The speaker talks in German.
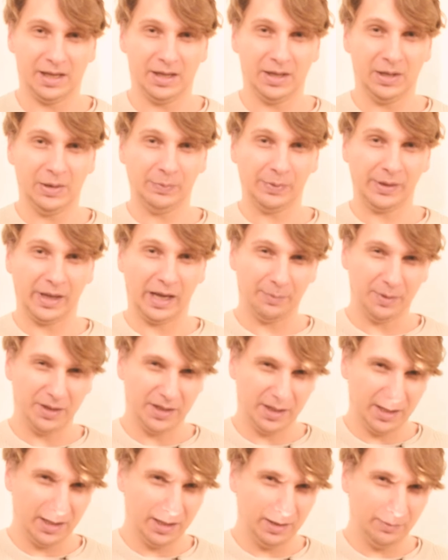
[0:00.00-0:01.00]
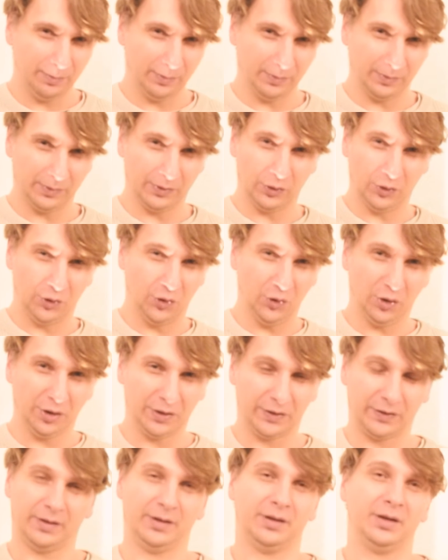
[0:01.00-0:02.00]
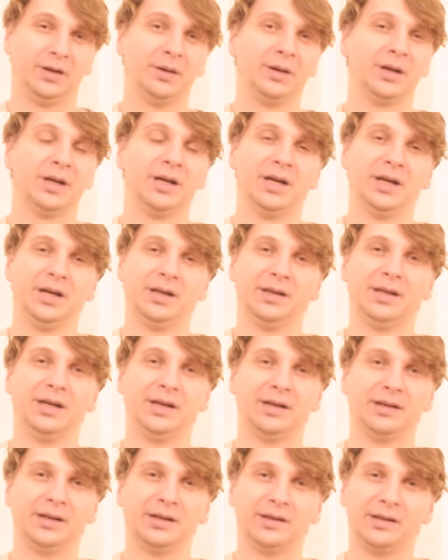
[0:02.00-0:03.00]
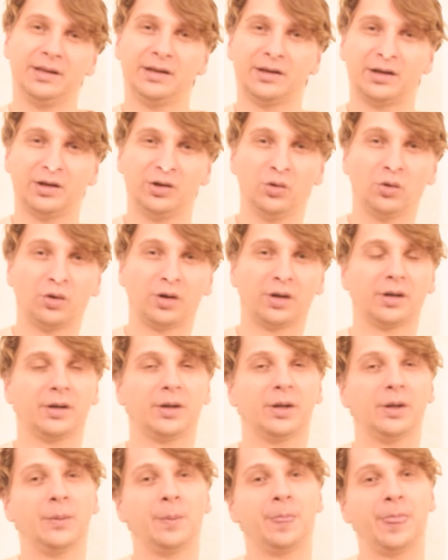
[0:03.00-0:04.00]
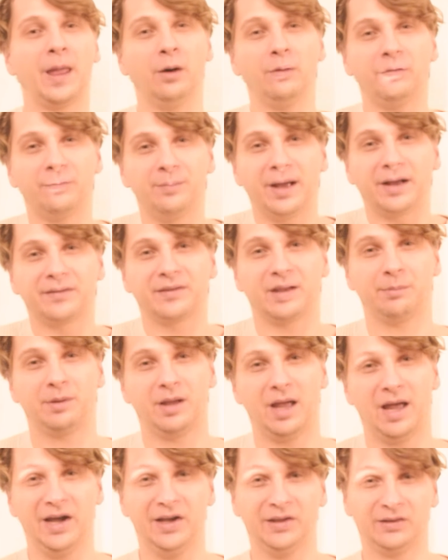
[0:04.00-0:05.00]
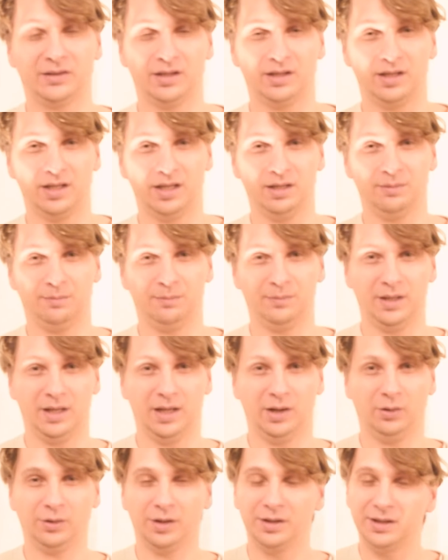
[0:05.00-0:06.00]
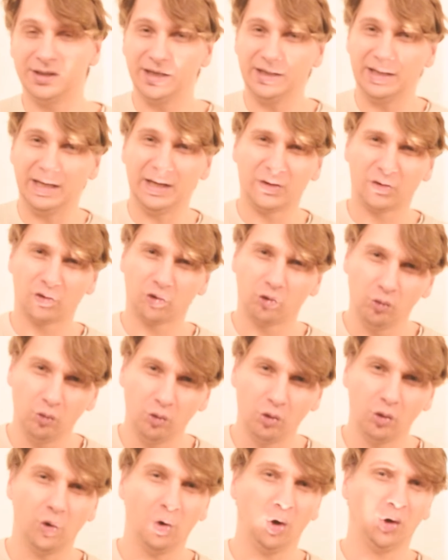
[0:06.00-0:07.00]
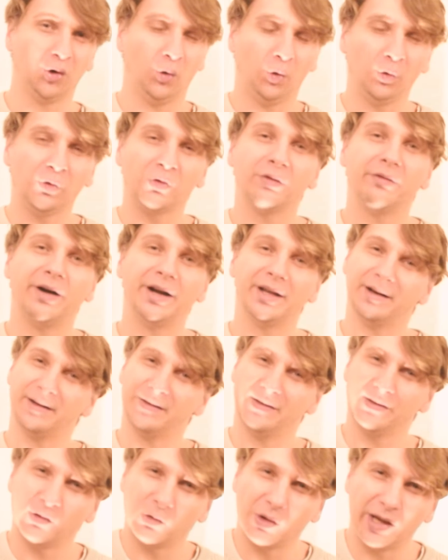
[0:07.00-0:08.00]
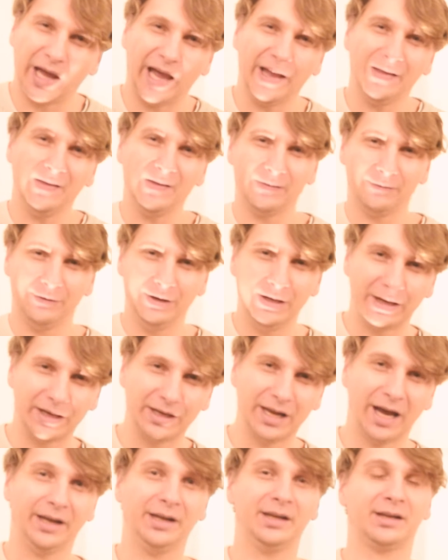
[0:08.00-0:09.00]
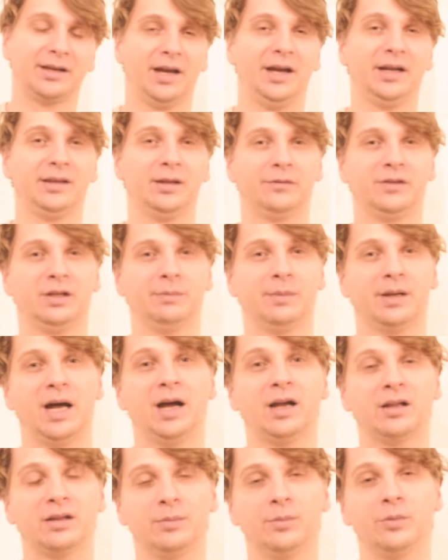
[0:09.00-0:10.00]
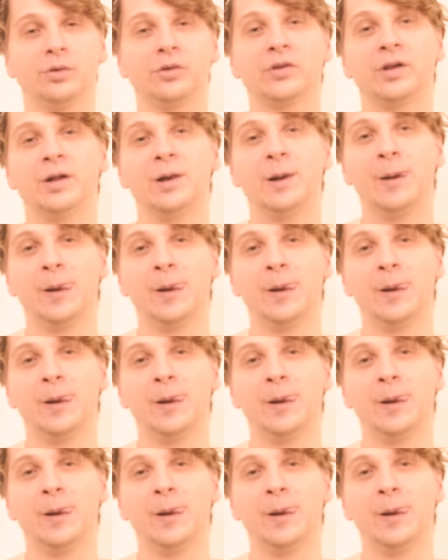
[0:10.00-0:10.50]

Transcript: ähm, habe ich ihm dort äh, nicht, nicht genug ähm, Aufmerksamkeit gegeben ja, oder nicht richtig zugehört und so weiter. Das sind so ganz viele Kleinigkeiten, auf die man achten muss.